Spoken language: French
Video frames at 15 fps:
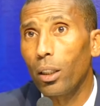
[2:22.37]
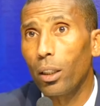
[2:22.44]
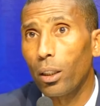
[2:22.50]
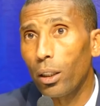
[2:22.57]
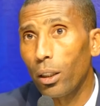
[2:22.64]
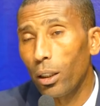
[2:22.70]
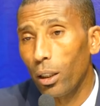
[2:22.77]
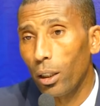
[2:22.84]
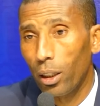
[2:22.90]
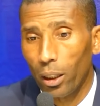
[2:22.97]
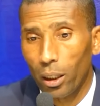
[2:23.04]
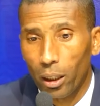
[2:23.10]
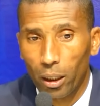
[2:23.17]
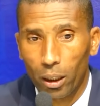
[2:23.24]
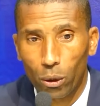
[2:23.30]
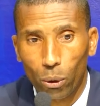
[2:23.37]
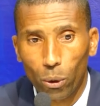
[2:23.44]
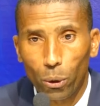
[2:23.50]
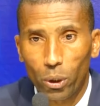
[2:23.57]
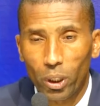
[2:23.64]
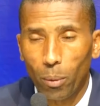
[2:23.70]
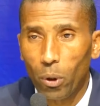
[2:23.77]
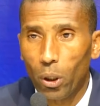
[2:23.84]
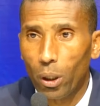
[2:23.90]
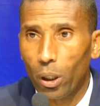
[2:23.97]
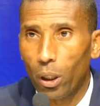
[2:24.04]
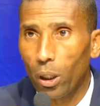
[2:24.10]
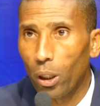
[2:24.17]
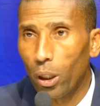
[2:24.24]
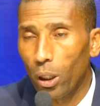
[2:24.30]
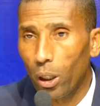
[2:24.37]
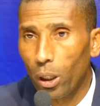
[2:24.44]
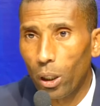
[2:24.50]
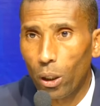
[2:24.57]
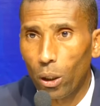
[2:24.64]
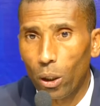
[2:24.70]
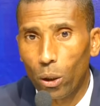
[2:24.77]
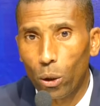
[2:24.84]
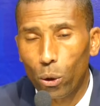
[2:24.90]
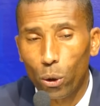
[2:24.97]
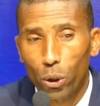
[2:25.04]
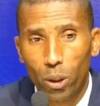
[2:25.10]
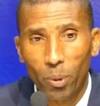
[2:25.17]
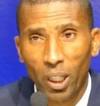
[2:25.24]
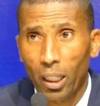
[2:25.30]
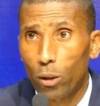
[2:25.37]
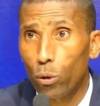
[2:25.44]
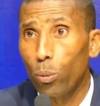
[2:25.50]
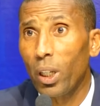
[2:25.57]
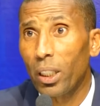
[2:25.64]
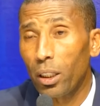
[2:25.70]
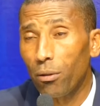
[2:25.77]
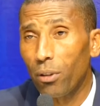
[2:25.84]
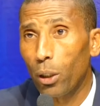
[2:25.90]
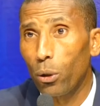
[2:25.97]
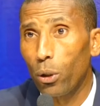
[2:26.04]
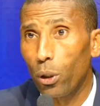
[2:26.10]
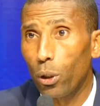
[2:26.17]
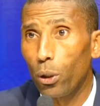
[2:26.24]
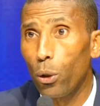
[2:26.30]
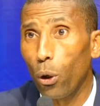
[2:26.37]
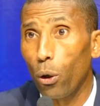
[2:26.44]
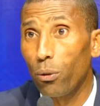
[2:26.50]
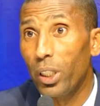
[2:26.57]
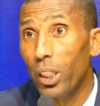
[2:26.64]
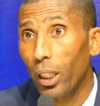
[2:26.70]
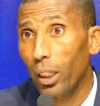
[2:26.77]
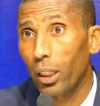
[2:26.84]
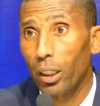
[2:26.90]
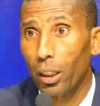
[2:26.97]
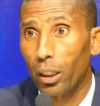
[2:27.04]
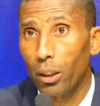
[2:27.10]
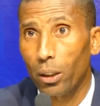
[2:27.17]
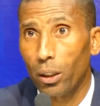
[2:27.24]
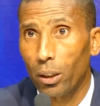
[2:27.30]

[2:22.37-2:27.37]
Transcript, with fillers: ils ont notamment le coach Matasuba qui vient de, de revenir, qui,